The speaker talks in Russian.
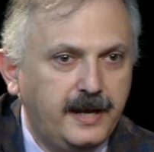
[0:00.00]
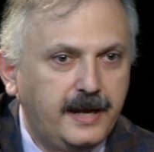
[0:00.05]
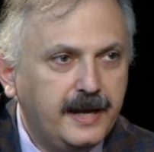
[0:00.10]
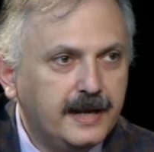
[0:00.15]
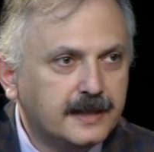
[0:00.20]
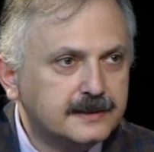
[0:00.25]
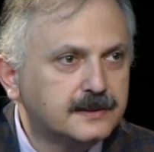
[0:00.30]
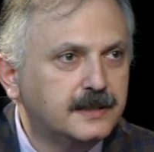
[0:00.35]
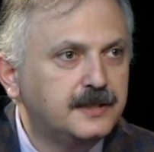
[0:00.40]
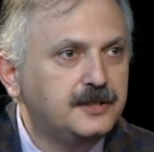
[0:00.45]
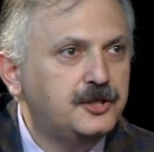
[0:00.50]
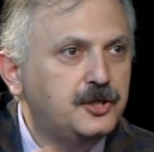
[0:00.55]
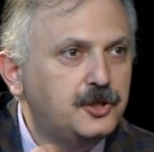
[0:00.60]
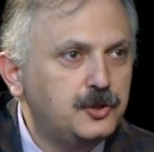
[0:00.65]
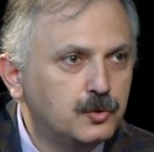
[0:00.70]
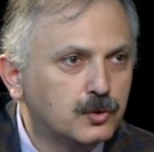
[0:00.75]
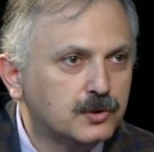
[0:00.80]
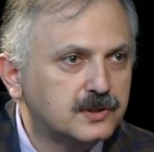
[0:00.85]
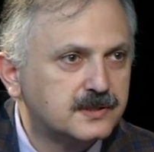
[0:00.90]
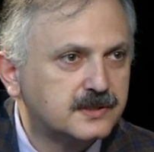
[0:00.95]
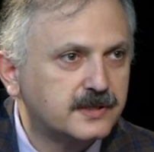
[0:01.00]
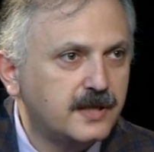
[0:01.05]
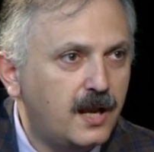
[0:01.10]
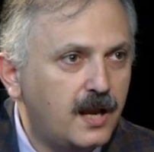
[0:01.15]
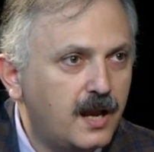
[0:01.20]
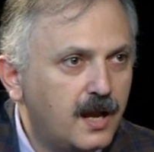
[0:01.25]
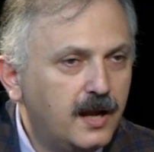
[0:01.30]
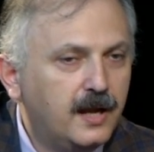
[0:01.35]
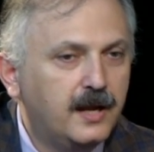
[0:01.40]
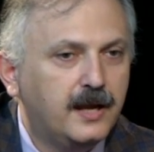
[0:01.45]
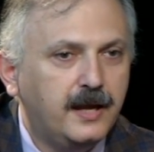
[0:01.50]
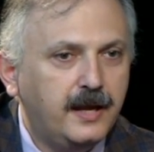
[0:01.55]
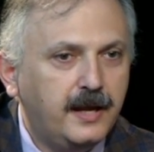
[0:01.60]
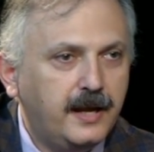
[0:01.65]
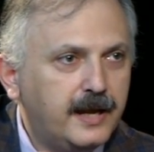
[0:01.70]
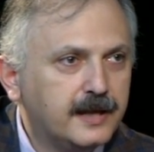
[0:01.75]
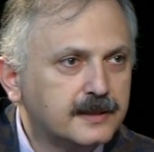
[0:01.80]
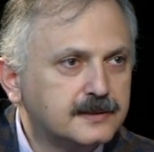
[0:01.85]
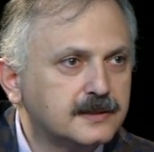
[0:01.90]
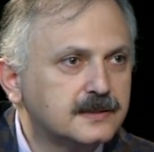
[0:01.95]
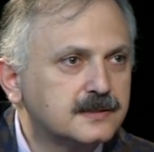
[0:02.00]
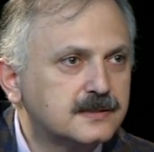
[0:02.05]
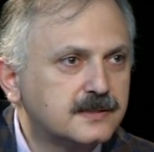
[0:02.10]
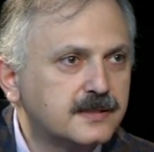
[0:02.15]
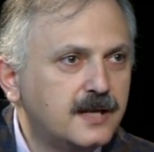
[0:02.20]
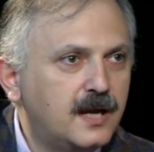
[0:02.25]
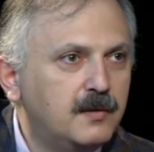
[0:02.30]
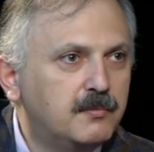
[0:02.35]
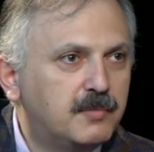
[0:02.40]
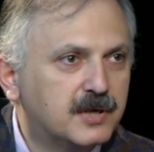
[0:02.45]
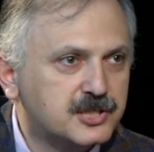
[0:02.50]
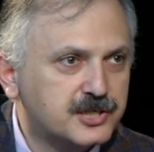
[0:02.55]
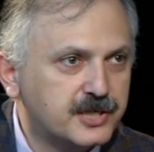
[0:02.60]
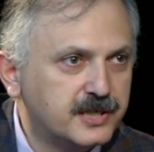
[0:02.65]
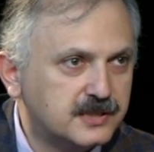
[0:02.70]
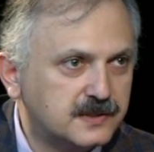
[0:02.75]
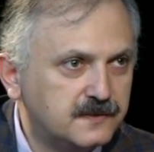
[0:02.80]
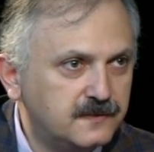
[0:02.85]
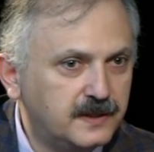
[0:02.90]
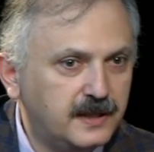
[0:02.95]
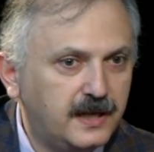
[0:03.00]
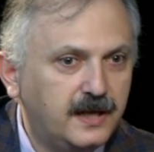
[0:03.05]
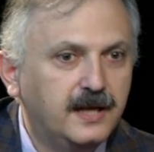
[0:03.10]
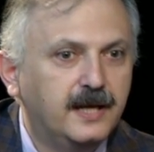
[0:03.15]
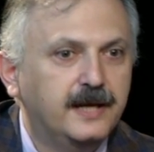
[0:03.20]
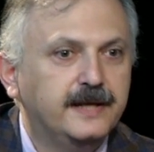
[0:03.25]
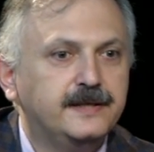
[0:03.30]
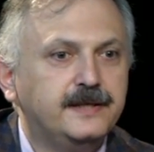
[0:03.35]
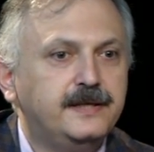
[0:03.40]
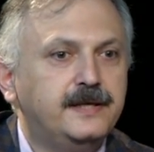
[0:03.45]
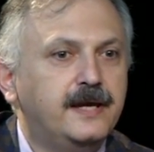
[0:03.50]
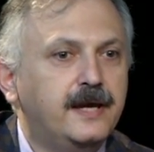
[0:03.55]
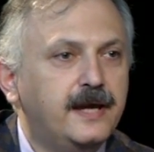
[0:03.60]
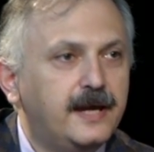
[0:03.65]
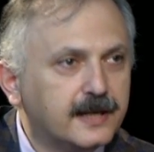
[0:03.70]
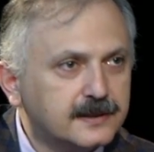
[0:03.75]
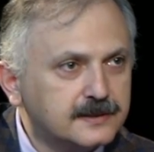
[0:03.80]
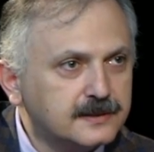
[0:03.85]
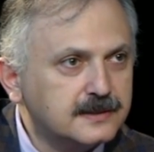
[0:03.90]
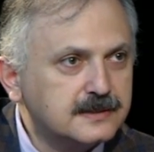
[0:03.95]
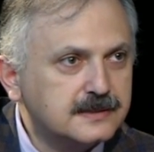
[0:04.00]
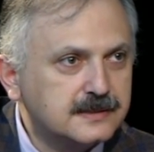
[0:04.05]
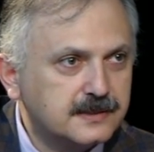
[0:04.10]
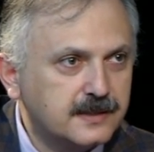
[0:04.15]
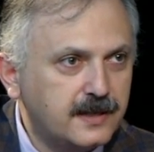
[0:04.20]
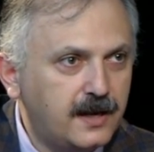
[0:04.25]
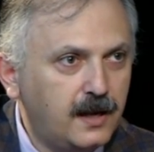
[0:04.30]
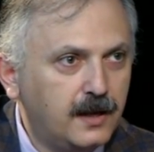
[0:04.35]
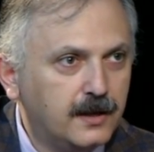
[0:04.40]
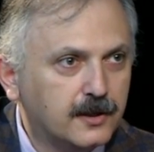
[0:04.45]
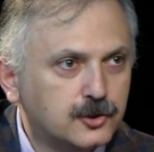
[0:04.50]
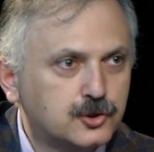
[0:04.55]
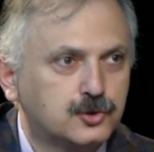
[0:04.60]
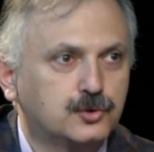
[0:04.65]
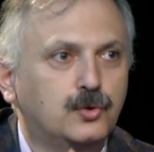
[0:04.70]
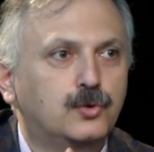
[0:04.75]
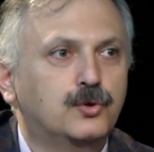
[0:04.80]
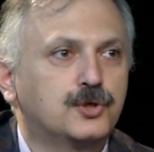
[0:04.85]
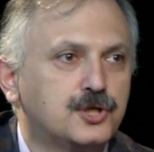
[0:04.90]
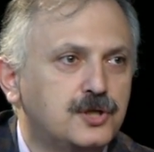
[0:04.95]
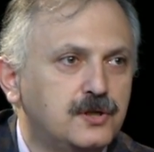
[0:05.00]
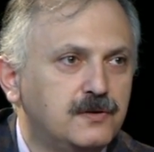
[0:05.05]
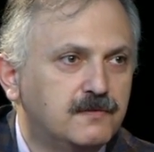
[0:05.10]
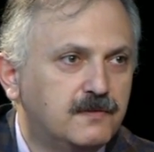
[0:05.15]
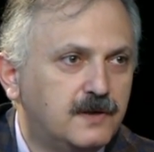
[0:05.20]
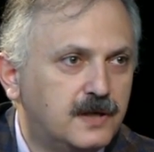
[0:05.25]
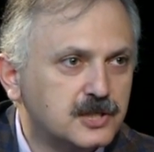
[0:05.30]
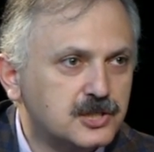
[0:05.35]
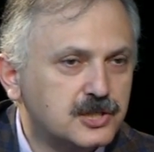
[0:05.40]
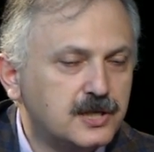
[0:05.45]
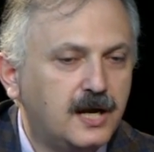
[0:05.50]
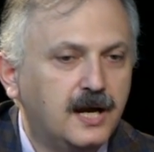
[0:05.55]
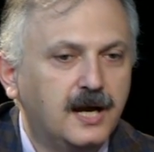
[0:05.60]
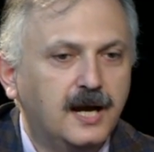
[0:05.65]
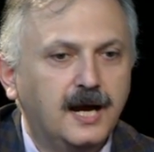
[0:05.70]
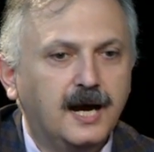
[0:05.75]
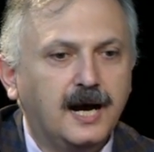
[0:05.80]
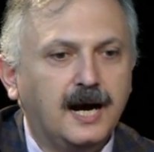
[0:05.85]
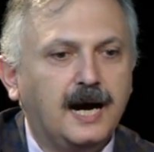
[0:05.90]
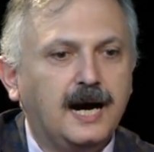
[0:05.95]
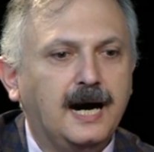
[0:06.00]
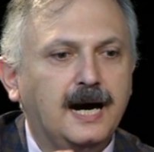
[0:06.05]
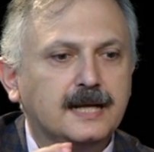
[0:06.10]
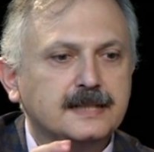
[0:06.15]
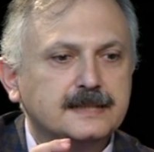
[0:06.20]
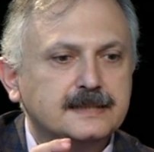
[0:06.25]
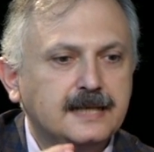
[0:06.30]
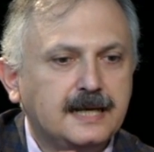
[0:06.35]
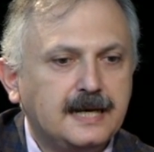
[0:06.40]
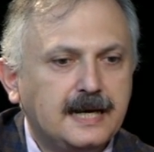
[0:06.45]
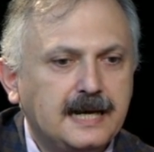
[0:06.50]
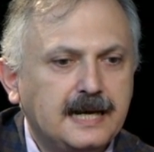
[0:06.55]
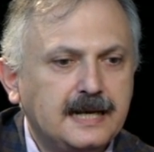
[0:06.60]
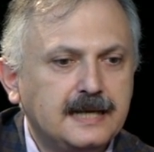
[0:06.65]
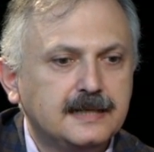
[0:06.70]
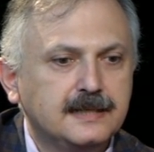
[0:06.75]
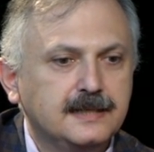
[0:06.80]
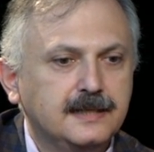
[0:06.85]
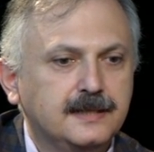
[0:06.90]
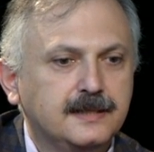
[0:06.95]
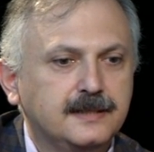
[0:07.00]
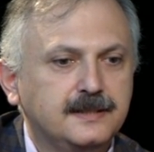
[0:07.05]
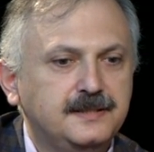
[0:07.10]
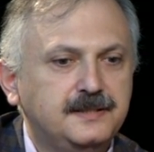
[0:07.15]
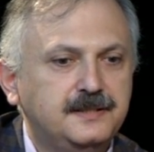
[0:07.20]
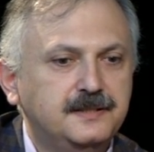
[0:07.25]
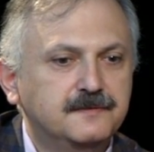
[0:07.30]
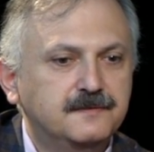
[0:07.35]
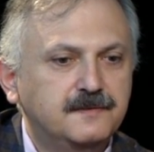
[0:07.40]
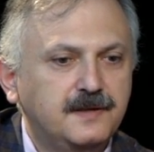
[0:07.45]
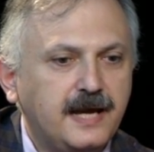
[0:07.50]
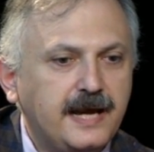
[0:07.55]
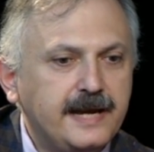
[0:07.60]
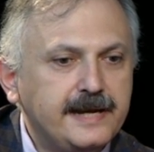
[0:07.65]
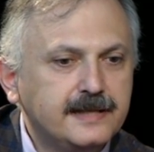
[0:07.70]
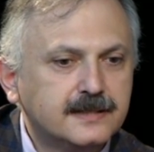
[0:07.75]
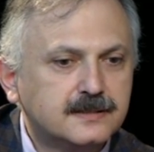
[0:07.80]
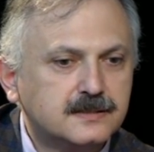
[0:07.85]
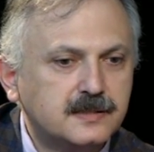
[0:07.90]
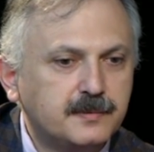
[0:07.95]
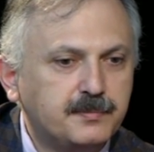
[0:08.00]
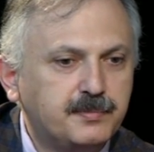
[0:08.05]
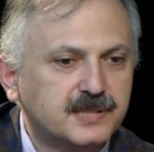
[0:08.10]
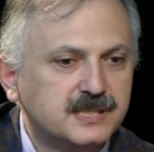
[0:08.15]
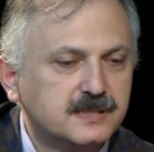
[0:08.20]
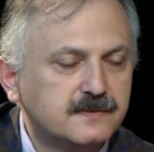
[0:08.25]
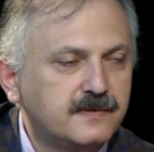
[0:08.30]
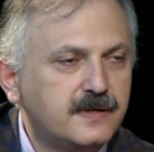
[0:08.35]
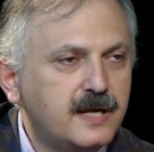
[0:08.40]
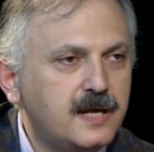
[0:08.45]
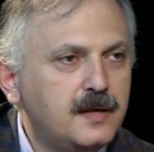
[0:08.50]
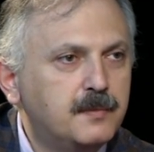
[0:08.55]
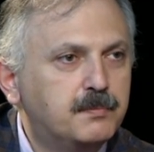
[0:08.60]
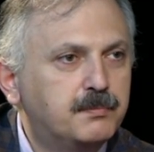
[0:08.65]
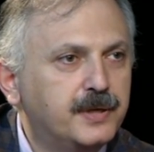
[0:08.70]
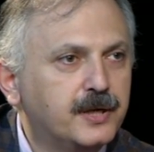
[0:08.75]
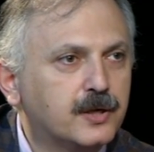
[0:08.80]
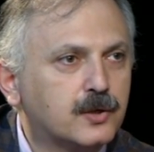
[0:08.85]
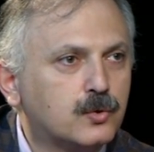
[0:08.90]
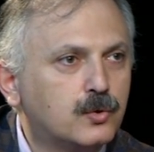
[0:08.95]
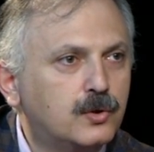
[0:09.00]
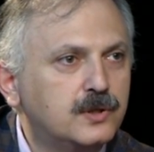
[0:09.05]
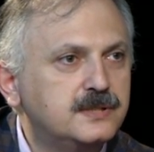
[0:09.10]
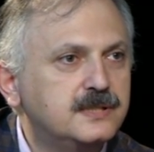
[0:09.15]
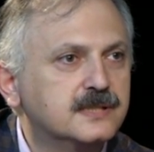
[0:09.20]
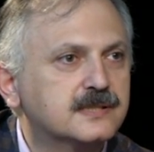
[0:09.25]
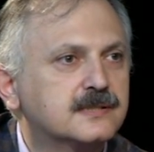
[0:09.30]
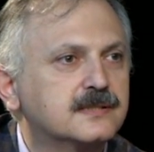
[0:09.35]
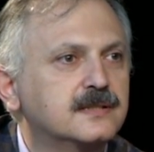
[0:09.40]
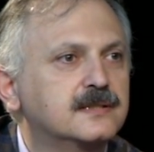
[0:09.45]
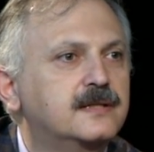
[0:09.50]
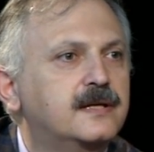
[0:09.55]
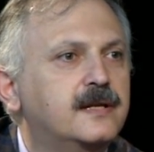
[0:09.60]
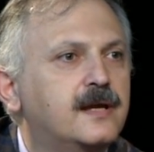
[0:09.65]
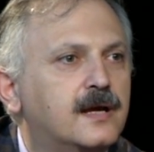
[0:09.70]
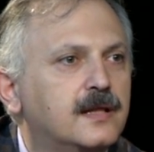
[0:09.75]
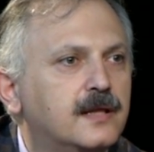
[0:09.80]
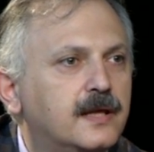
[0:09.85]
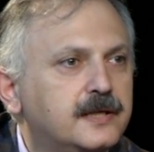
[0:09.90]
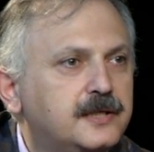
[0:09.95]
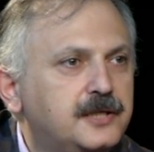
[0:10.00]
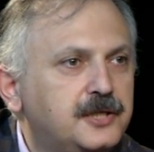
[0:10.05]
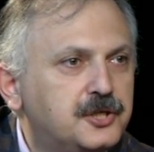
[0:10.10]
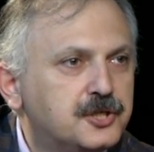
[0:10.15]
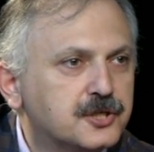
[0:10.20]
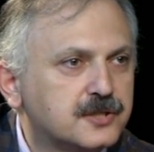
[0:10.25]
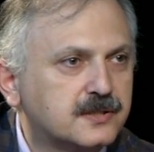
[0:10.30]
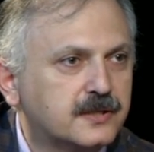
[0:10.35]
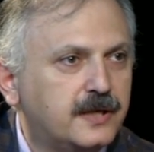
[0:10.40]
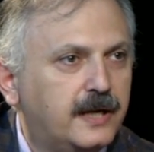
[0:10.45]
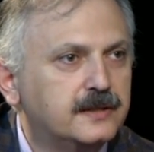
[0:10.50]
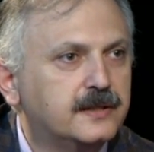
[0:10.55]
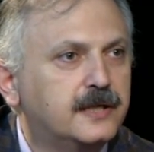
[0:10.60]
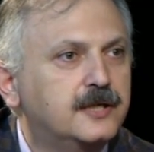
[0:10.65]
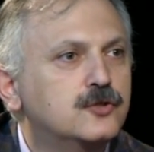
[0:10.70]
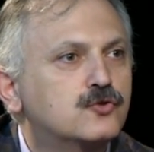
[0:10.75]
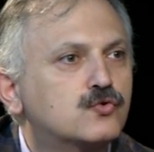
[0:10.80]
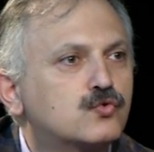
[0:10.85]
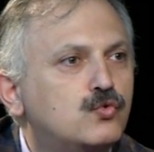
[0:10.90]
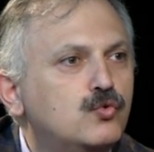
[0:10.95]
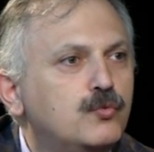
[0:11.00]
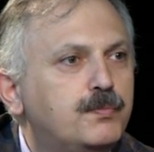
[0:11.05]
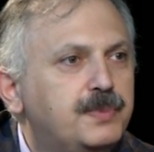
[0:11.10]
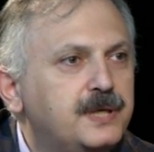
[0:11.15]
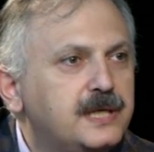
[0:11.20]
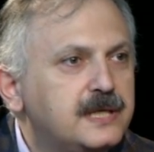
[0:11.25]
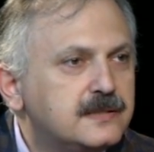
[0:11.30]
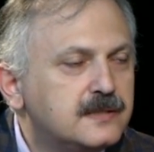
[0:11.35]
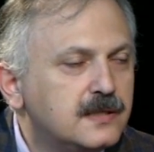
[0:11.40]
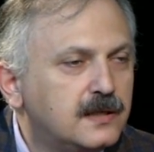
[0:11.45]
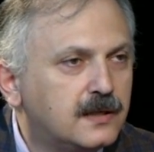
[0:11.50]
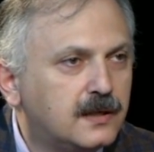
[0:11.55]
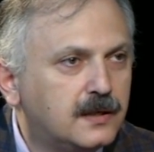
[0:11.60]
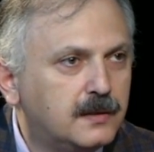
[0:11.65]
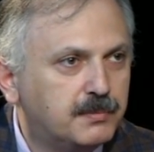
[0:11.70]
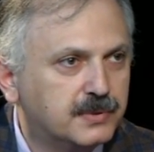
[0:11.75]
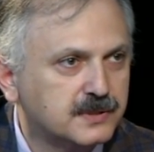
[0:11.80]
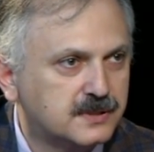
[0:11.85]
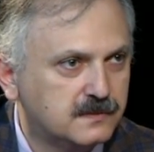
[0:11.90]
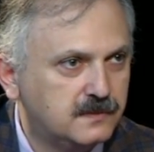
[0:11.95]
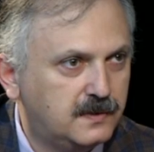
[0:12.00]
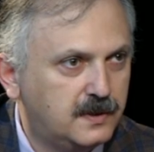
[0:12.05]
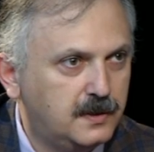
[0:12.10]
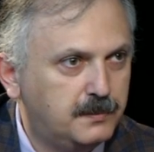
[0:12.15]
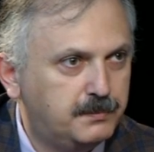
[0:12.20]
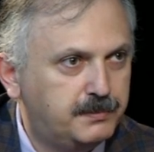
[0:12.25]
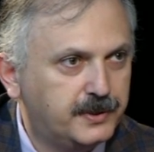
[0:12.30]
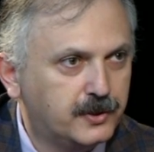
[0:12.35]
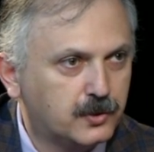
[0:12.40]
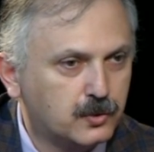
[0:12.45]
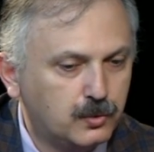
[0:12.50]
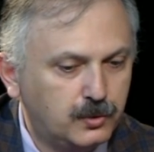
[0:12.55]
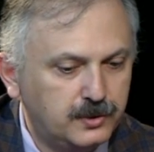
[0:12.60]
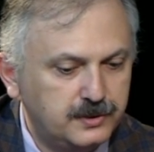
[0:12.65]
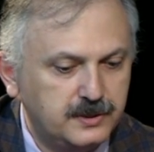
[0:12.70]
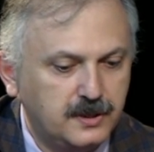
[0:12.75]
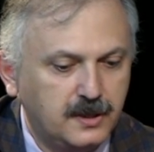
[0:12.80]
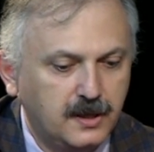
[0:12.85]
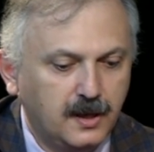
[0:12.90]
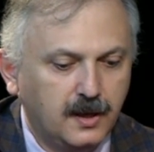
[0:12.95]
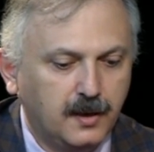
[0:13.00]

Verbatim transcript: Это ее цель, это цель божественная. И эта цель, что очень важно, она является по своей природе сатериологической, она искупительная по своей природе.